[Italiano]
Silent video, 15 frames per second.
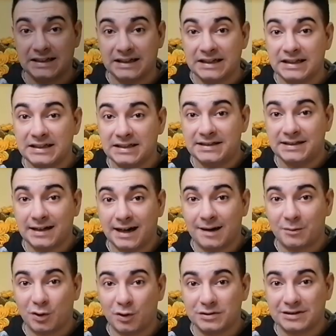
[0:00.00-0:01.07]

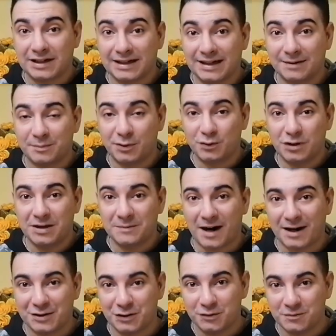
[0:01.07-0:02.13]
Iniziamo dalla Bruni
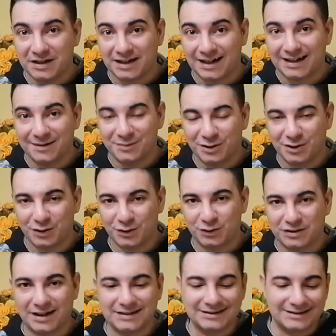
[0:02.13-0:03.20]
Magnum in calibro
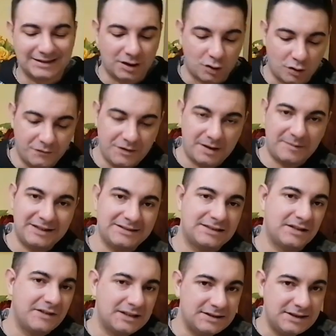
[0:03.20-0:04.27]
380.
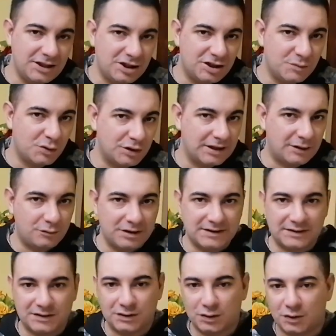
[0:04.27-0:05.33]
Ovviamente vi anticipo che
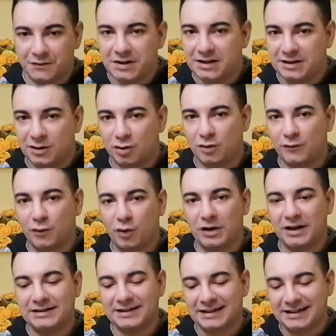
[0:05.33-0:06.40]
questo video non
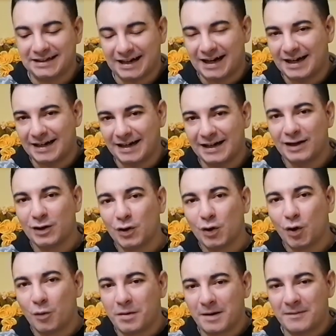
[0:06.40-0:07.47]
vuole denigrare
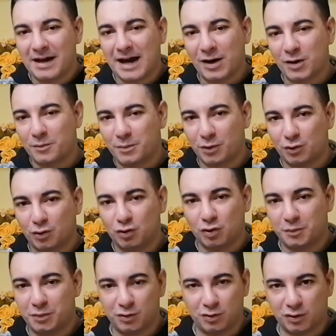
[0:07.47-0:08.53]
o premiare un
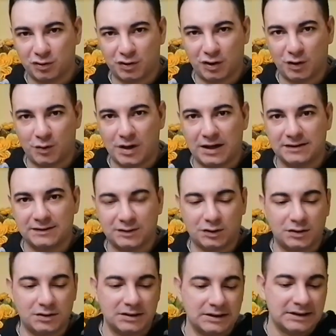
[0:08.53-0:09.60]
prodotto piuttosto che un
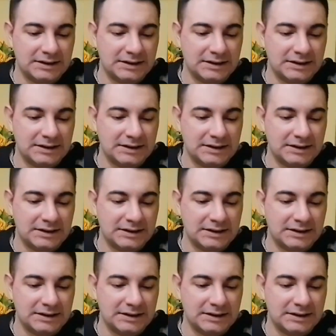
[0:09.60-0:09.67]
altro.